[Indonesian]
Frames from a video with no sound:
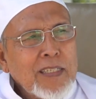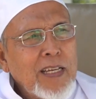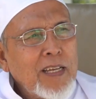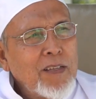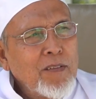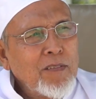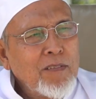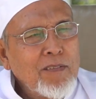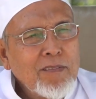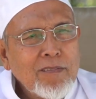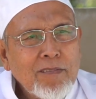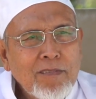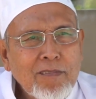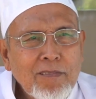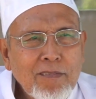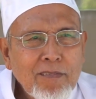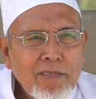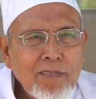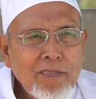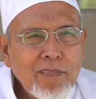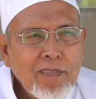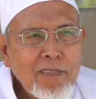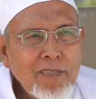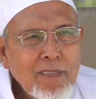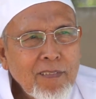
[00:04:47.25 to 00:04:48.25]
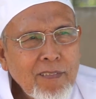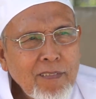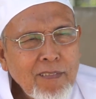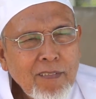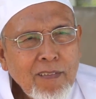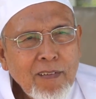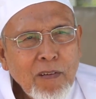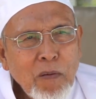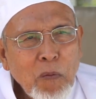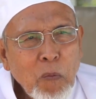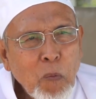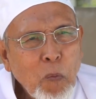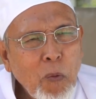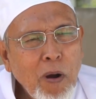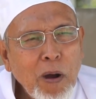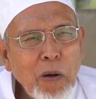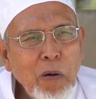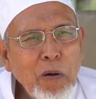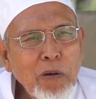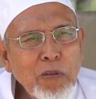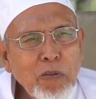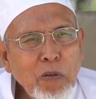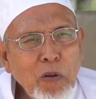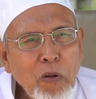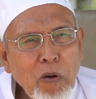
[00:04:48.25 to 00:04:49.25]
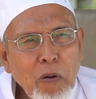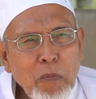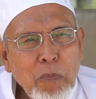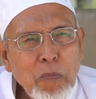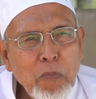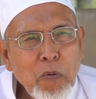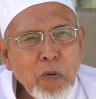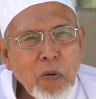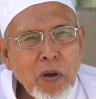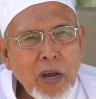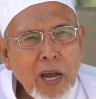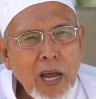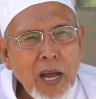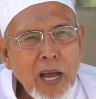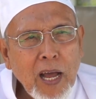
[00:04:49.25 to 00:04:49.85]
itu. Wa qad rabbuka